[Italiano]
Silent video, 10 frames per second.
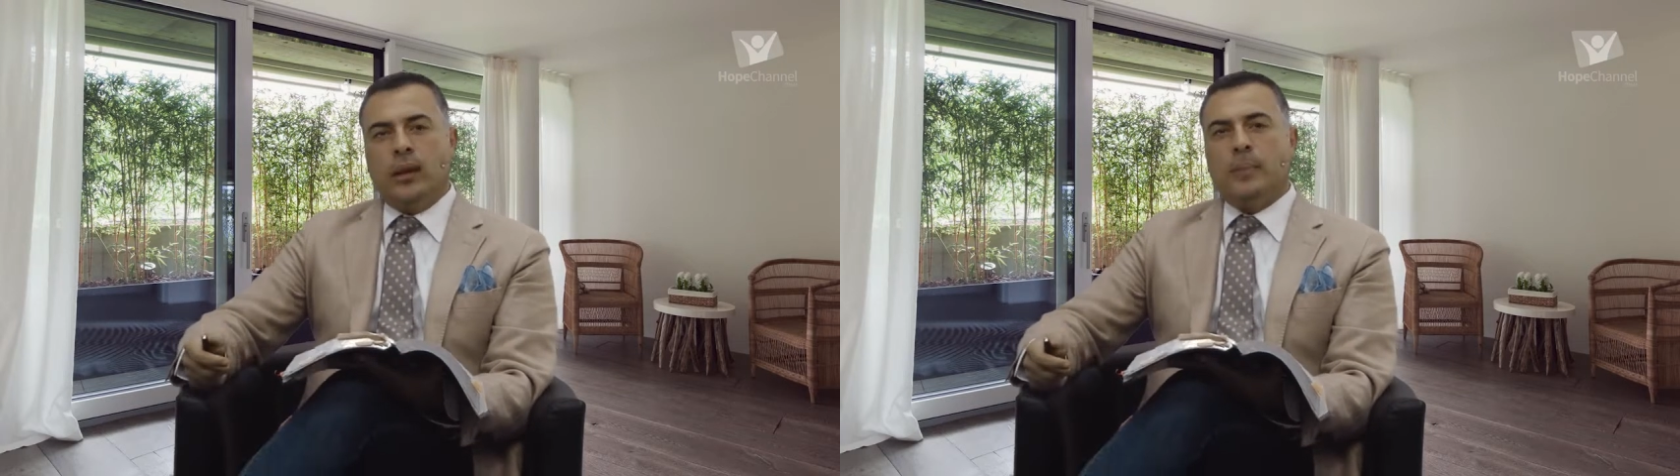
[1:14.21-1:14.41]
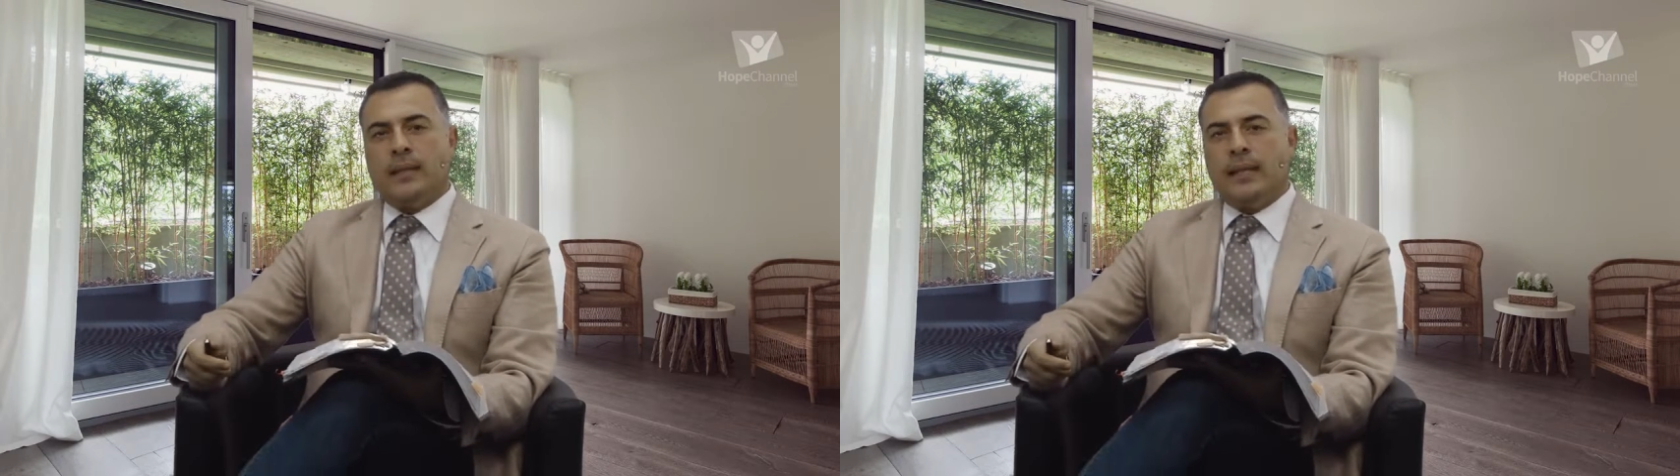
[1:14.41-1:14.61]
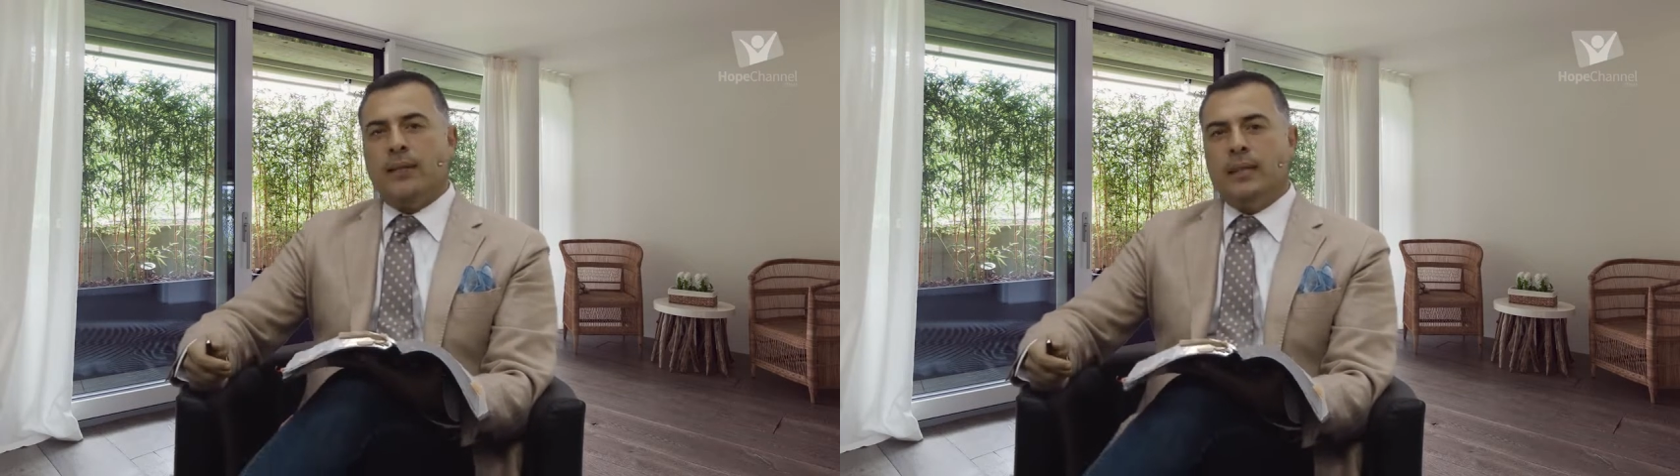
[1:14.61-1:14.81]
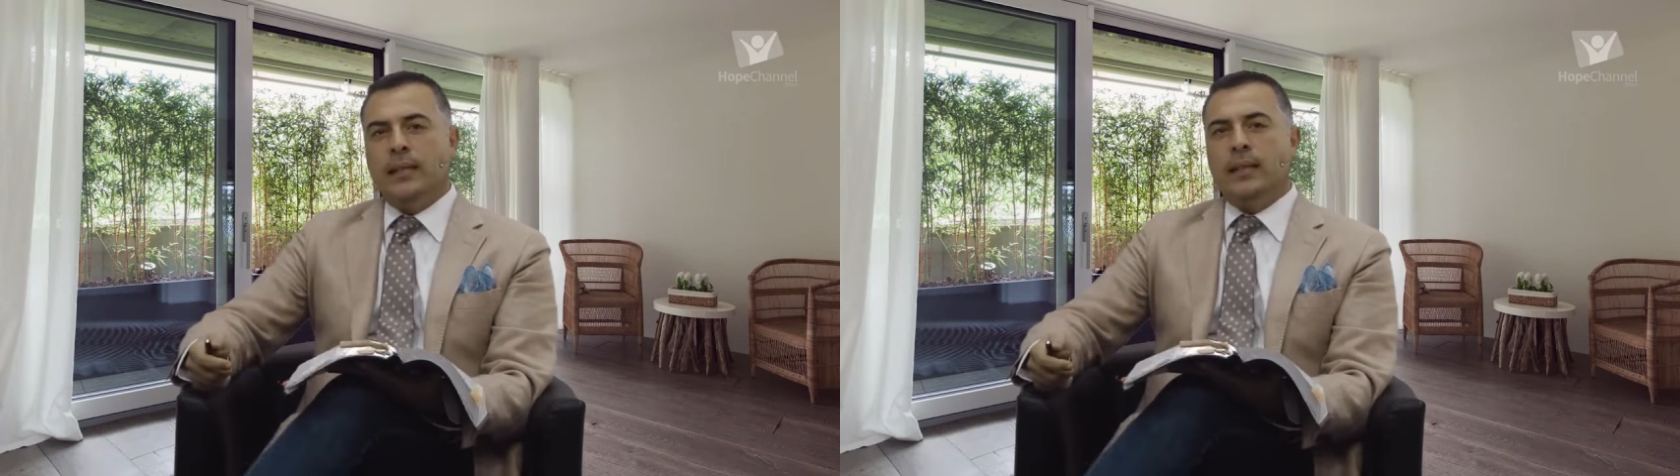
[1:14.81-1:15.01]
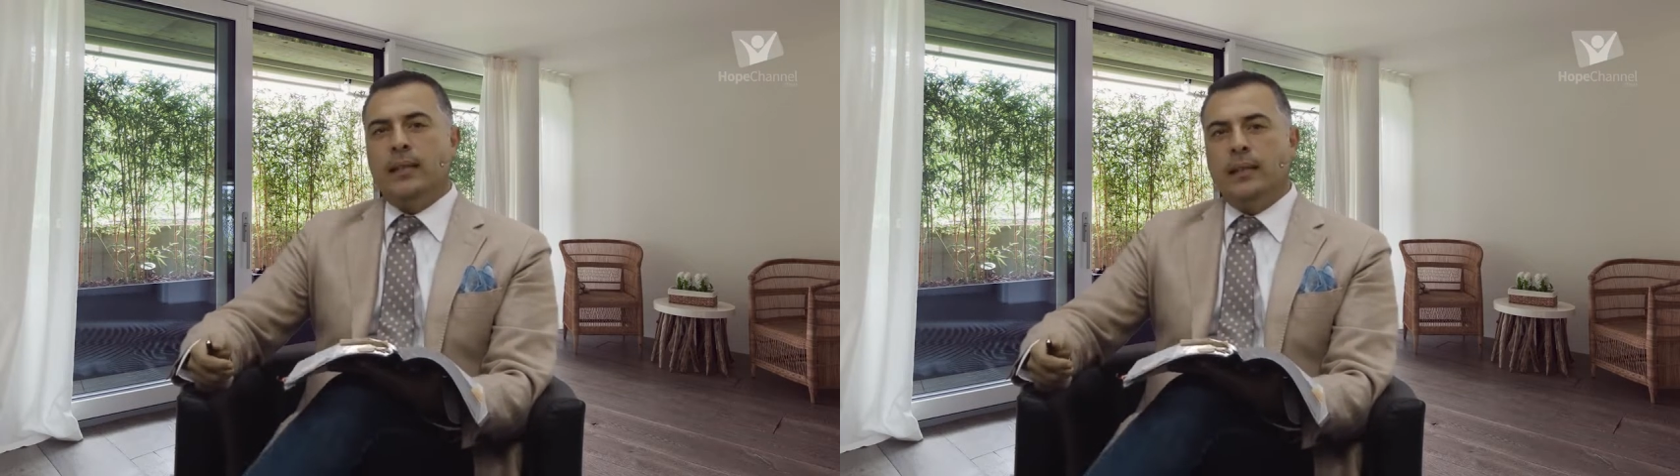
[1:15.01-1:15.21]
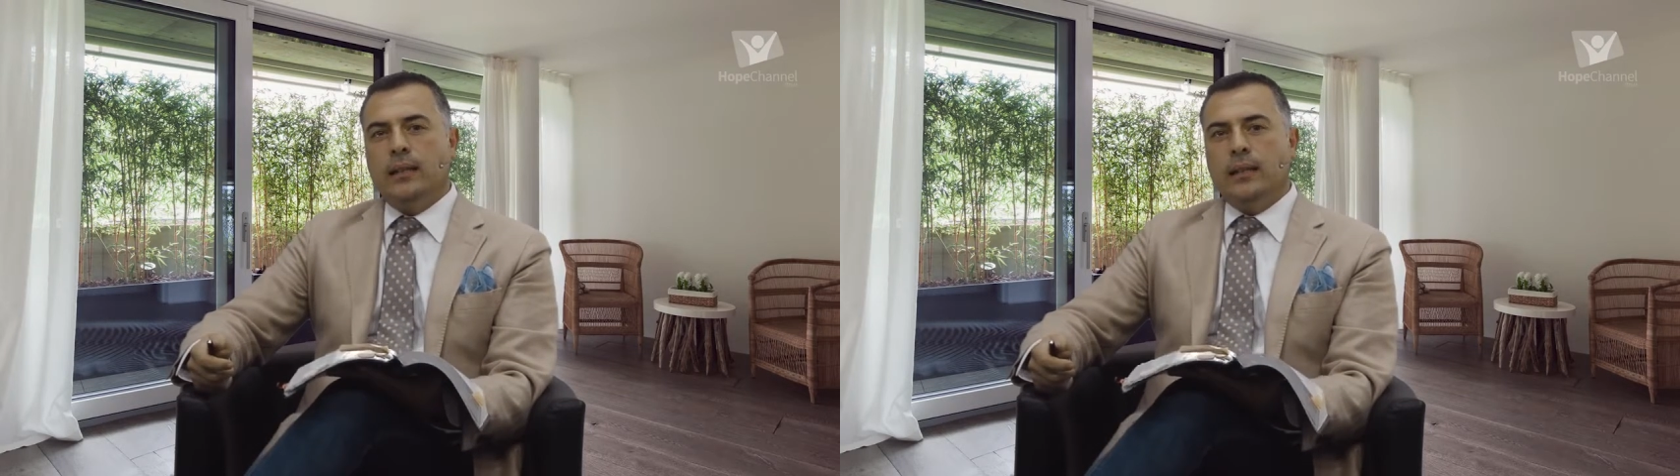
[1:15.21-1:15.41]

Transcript: che passava di lì